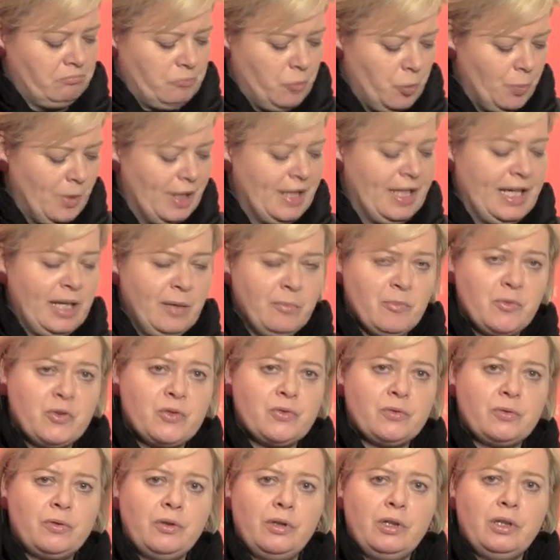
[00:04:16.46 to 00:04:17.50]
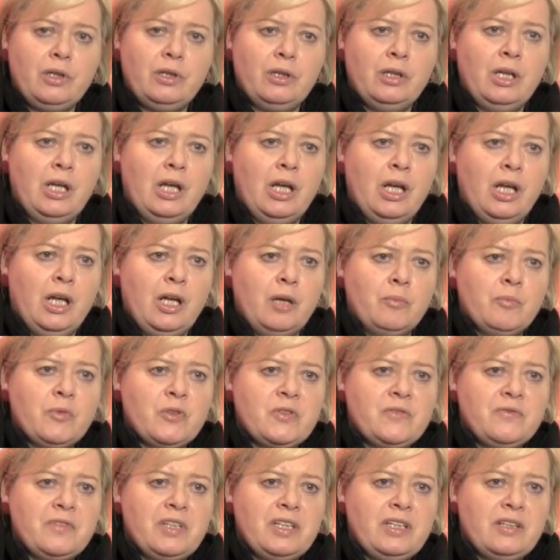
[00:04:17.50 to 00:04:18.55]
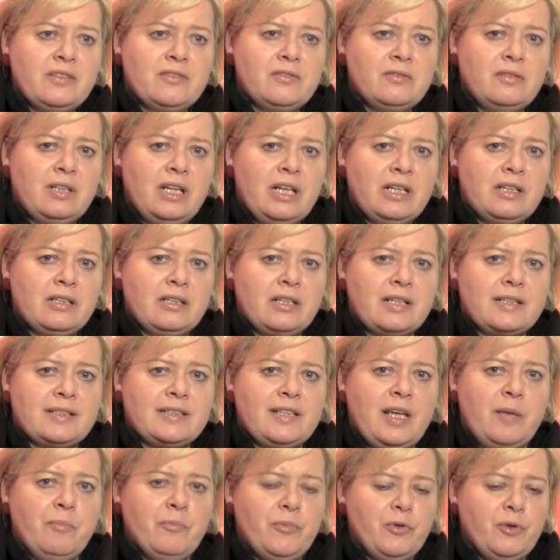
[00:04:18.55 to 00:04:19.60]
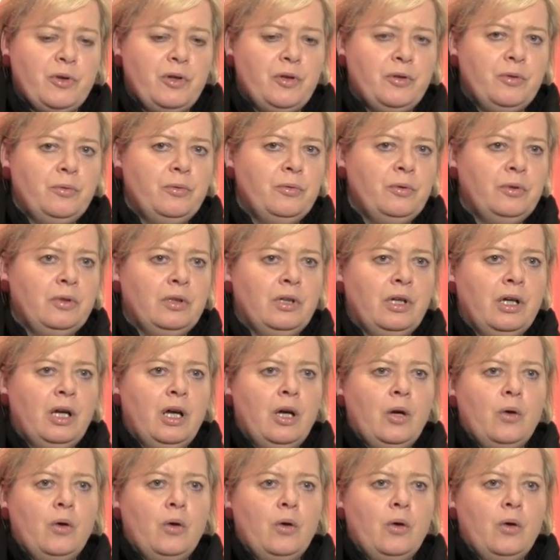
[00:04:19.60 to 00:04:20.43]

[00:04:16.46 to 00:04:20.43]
übernehmen zu können, müssen wir hierzulande das Tempo erhöhen.